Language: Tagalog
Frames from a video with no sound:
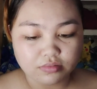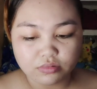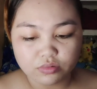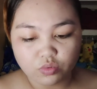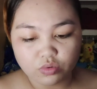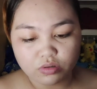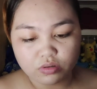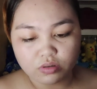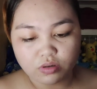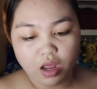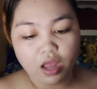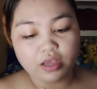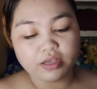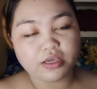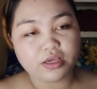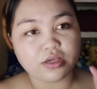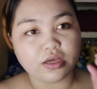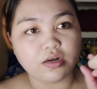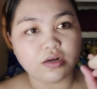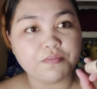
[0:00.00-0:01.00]
Wala, ay,
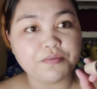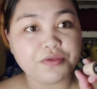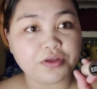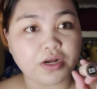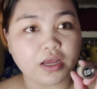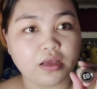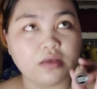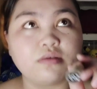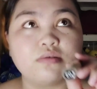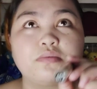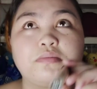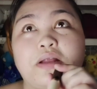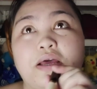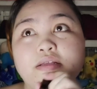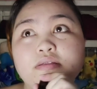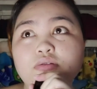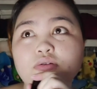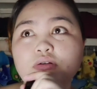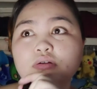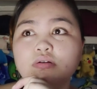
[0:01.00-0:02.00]
shade of 3,
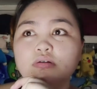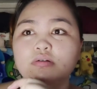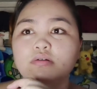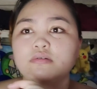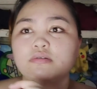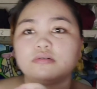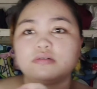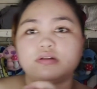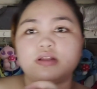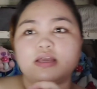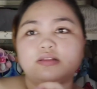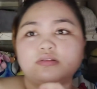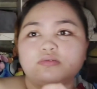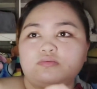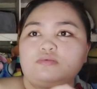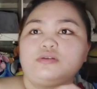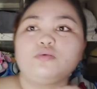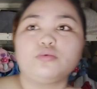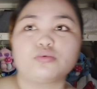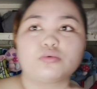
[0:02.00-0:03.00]
lighter. Lighter, or
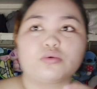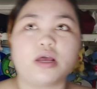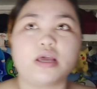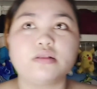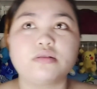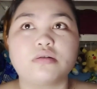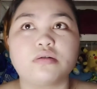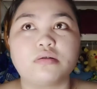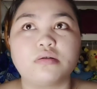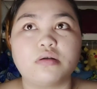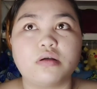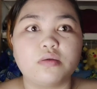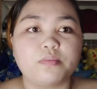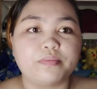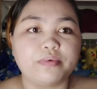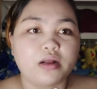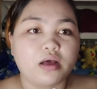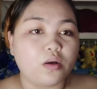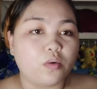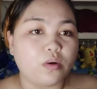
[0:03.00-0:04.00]
siguro lighter. uh, ah,
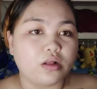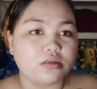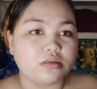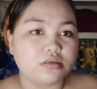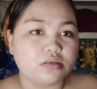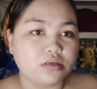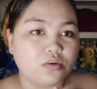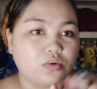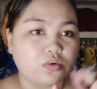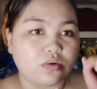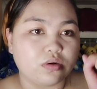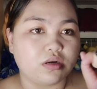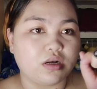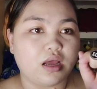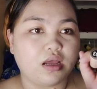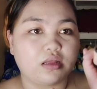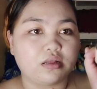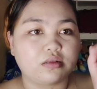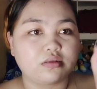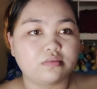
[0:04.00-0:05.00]
pinaka one siguro ang
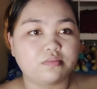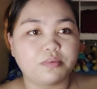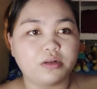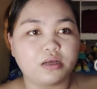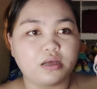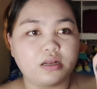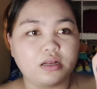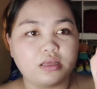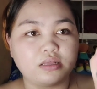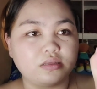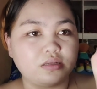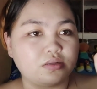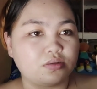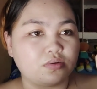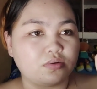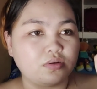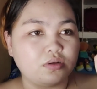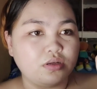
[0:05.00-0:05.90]
light, pinaka-light nito.